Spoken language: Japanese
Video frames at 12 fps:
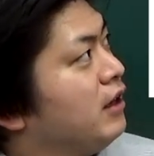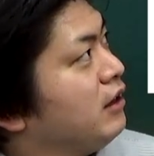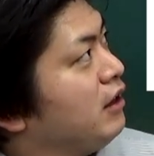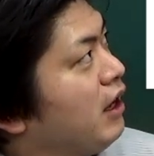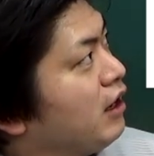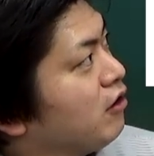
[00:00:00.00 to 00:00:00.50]

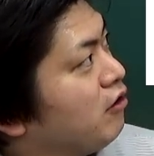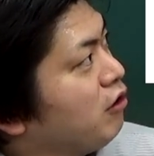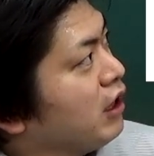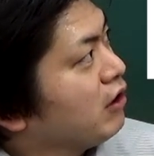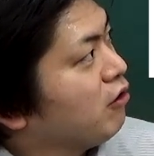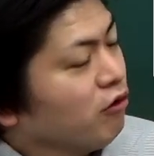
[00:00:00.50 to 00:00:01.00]
で、
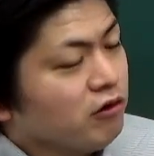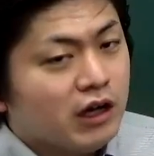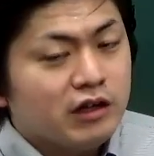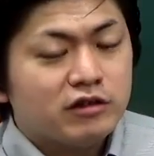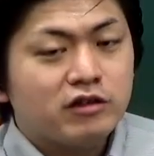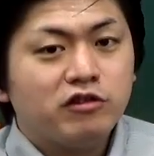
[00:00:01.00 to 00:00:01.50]
これ、
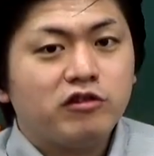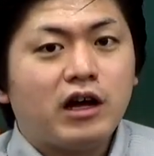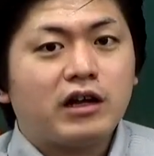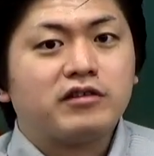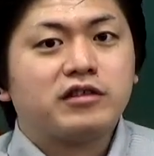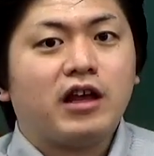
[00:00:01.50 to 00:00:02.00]
コッカスっていうの
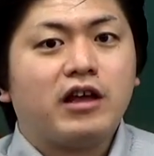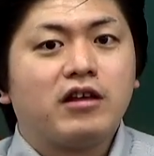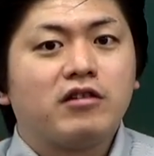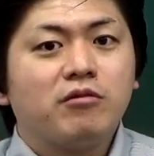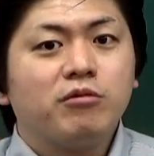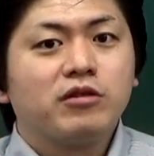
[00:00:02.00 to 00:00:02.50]
はです
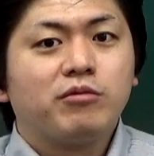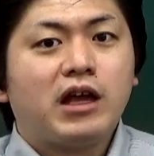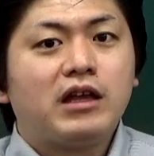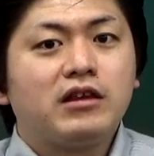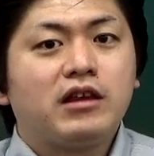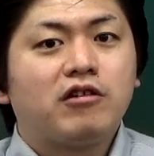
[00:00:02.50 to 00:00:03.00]
ね、そもそも
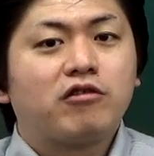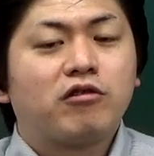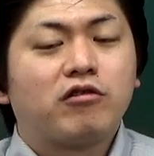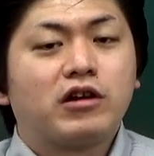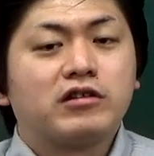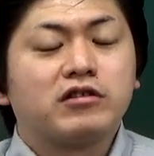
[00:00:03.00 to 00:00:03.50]

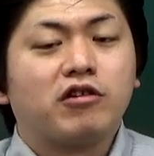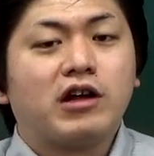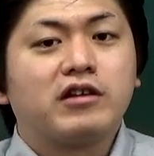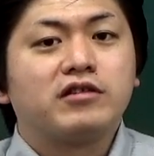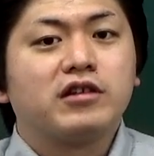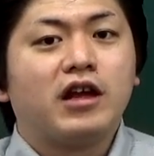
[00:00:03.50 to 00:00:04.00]
エンテロコッカスと
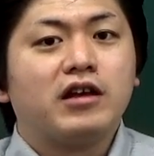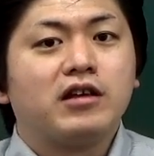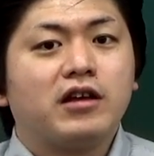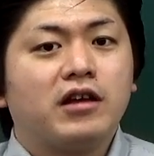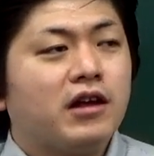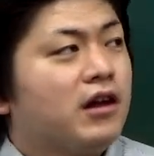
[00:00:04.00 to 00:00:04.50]
かです
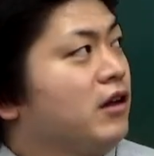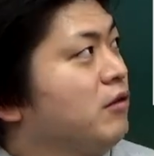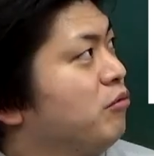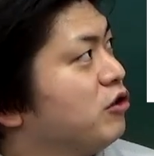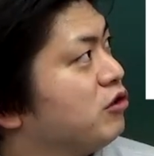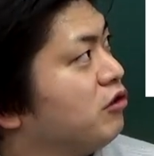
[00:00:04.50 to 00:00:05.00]
ね、
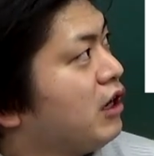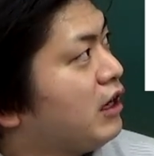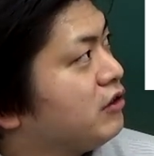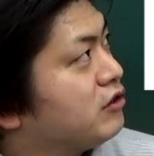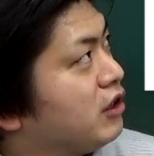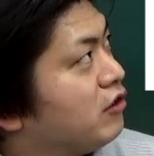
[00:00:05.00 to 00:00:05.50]
もうそうな
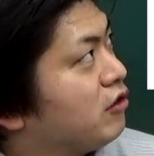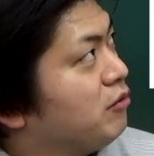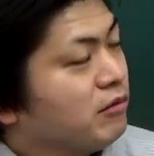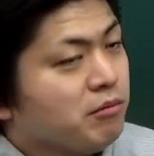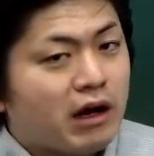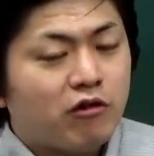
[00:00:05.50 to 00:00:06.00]
んですけど、
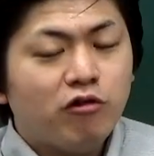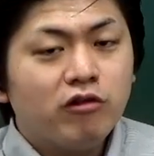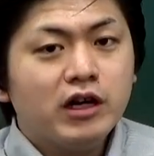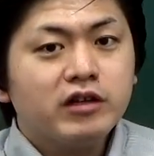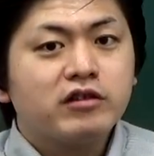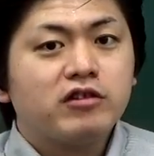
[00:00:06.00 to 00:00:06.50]
まあ、
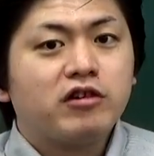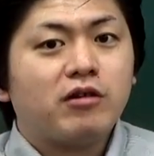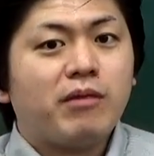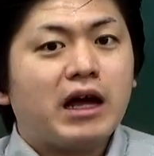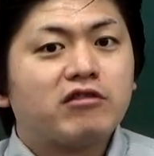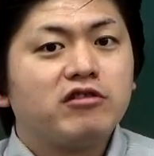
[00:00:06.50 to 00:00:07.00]
コッカスっていうの
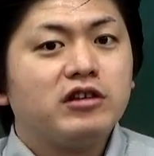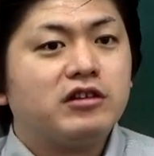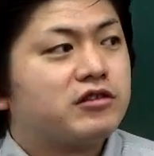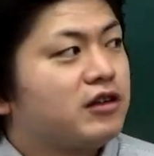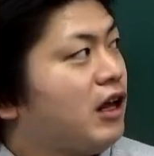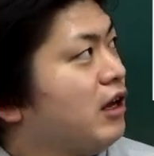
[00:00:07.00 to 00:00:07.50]
は丸いん
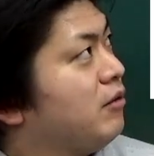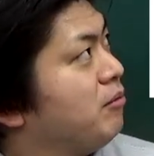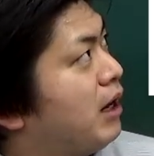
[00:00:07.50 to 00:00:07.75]
ですね。